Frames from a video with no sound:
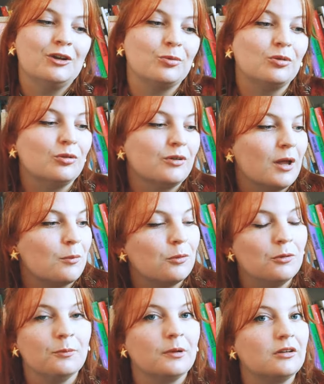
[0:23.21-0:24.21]
Je pense qu'on a un
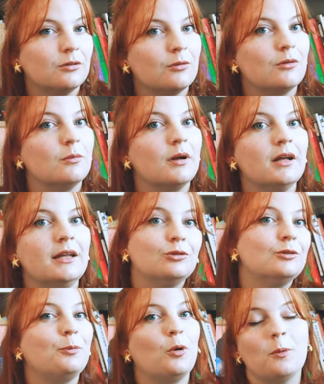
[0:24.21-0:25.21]
peu une passion en commun.
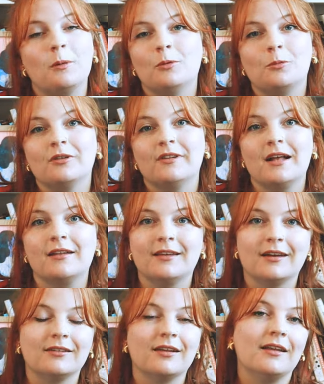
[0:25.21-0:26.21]
Donc probablement que ça
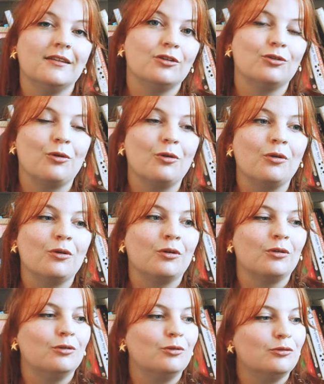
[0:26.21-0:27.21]
intéressera des gens euh,